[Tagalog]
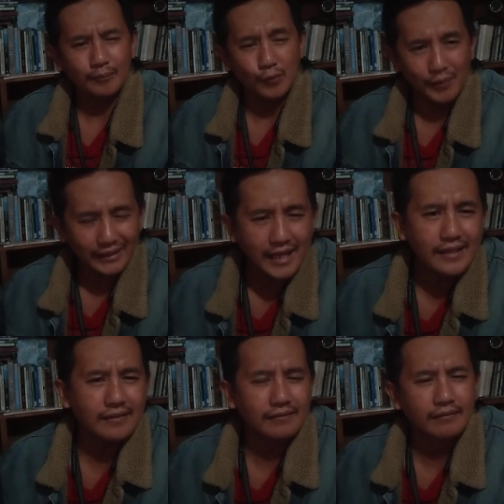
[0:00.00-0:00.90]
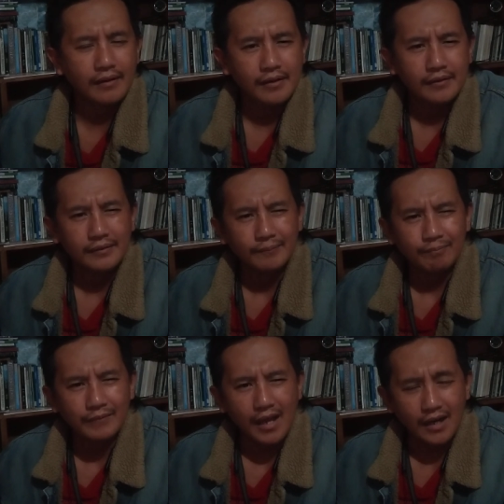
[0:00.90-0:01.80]
umatay.
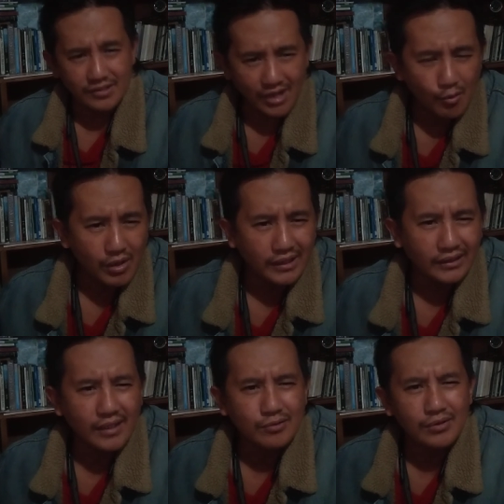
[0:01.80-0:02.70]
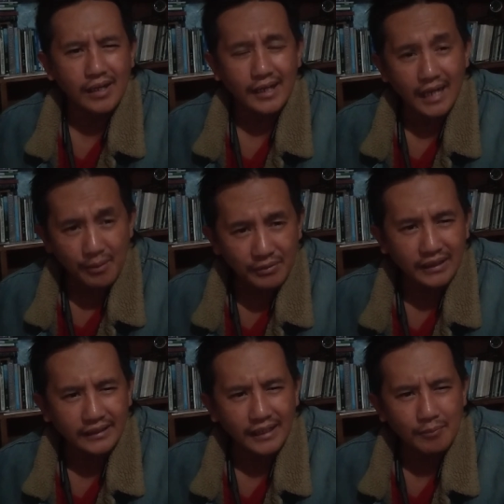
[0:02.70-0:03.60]
Agasawa ka ti adu,
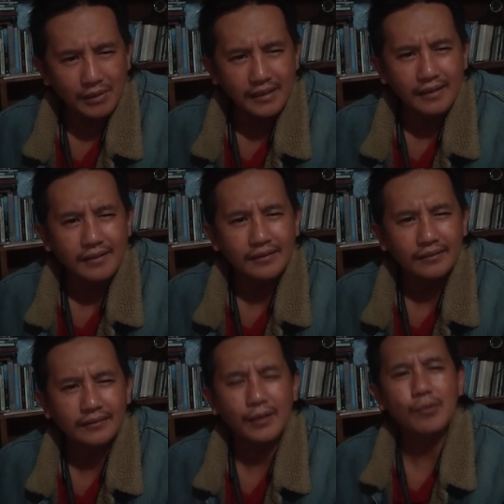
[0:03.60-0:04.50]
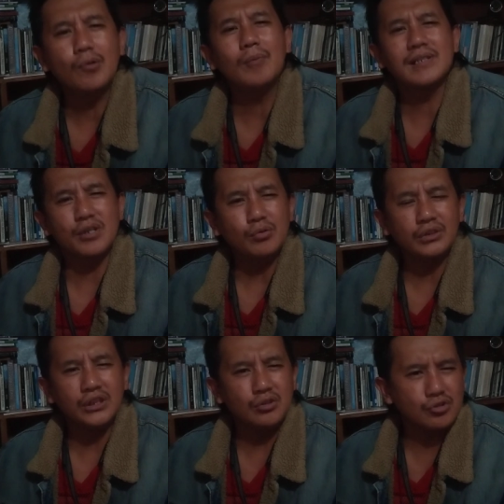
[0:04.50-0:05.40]
agarami ka ti kamali. Tanong kumasao
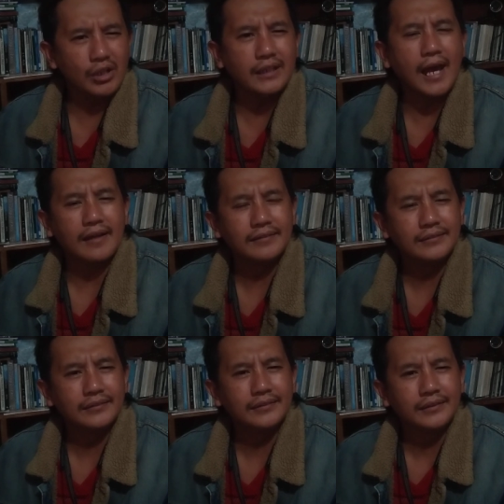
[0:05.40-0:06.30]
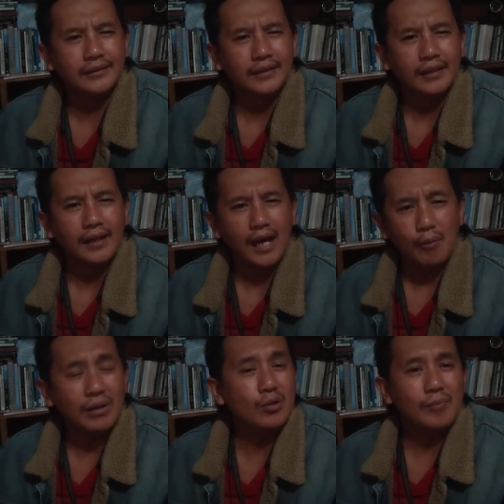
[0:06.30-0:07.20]
ti Diyos dito.
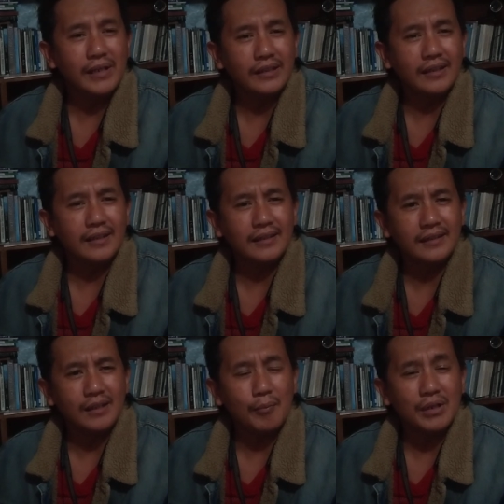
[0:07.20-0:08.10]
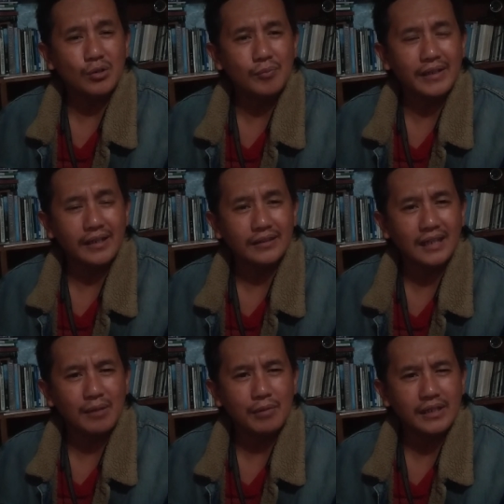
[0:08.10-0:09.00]
Awan ko marita nga, awan ko man
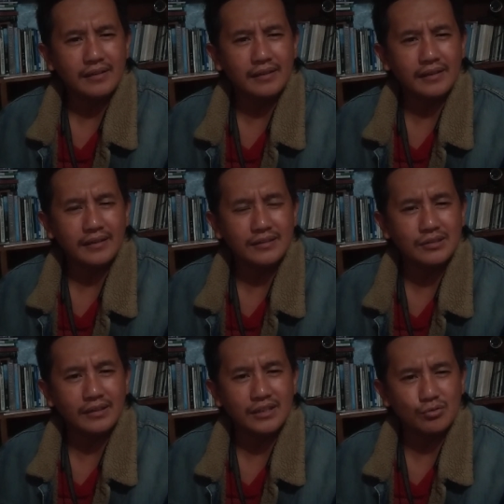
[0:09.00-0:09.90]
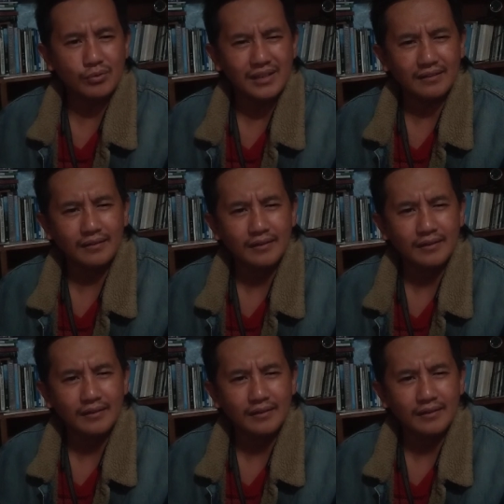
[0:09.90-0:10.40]
nga banag nga nais, naisurat.